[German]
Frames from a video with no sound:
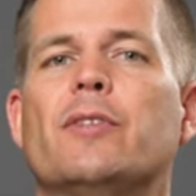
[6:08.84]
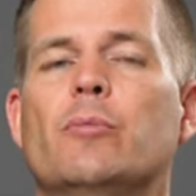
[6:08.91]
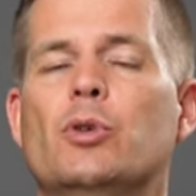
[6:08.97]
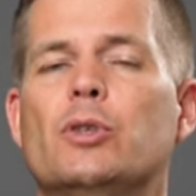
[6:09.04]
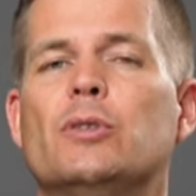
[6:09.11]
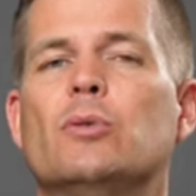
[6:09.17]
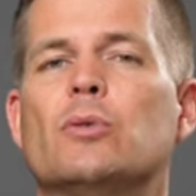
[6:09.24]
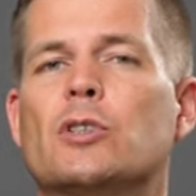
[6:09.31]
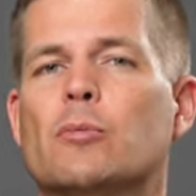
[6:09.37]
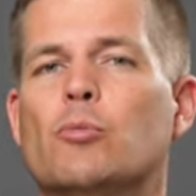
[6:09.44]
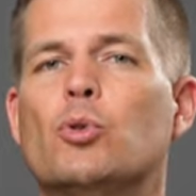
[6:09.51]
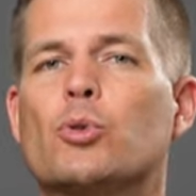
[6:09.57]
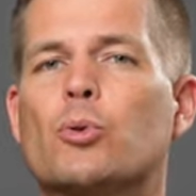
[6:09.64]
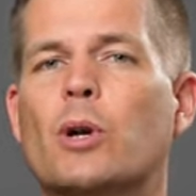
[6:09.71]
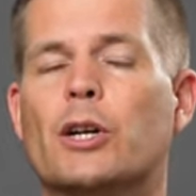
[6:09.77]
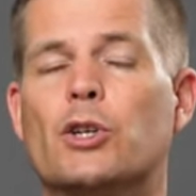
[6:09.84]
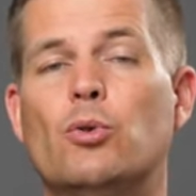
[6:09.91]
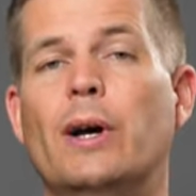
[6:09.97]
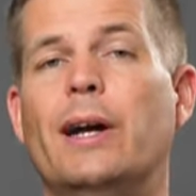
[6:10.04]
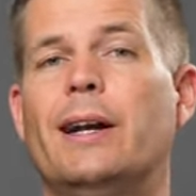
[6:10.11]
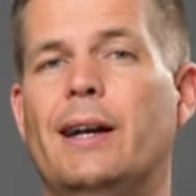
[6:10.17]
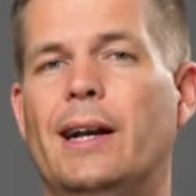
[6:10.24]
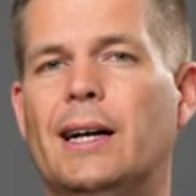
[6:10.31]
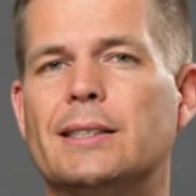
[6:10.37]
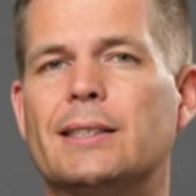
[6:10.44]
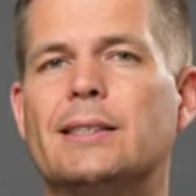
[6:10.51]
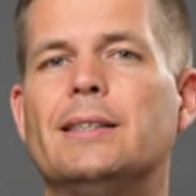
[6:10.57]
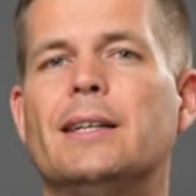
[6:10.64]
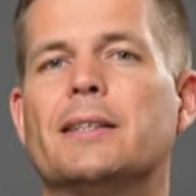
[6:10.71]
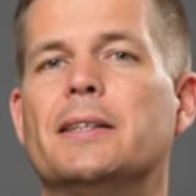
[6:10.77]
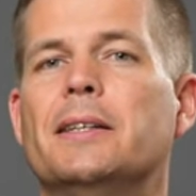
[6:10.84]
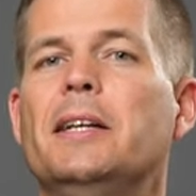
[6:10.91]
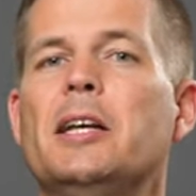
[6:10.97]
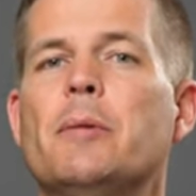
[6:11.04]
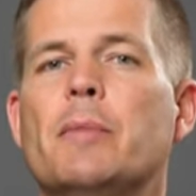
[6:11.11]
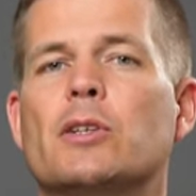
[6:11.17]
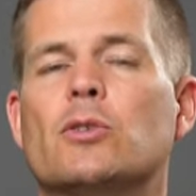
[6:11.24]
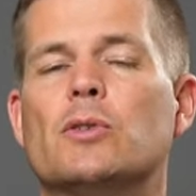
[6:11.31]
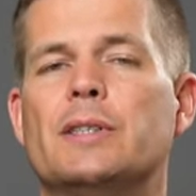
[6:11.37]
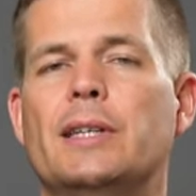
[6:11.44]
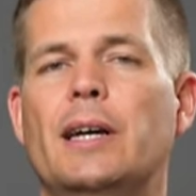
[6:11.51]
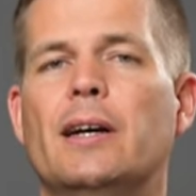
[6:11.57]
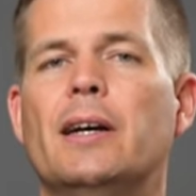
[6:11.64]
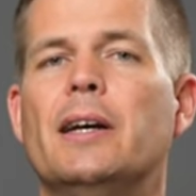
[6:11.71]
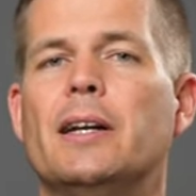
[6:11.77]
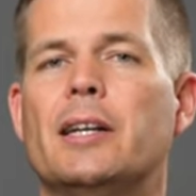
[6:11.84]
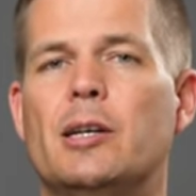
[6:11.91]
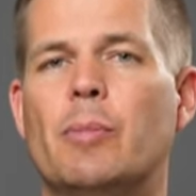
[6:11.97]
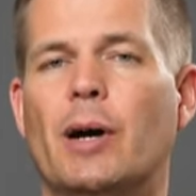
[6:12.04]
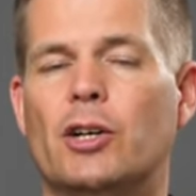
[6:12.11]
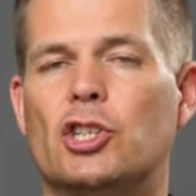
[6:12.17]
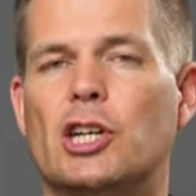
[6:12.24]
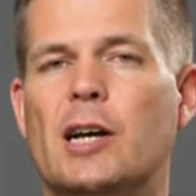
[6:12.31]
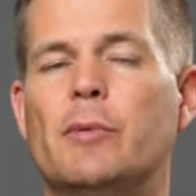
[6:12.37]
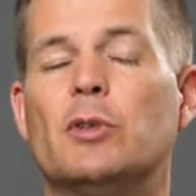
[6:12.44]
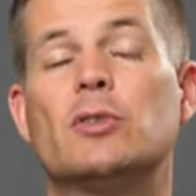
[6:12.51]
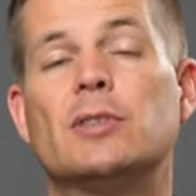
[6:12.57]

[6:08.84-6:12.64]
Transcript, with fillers: wir müssen unsere Muskulatur entlasten, dass sie nicht mehr so sehr die Bandscheibe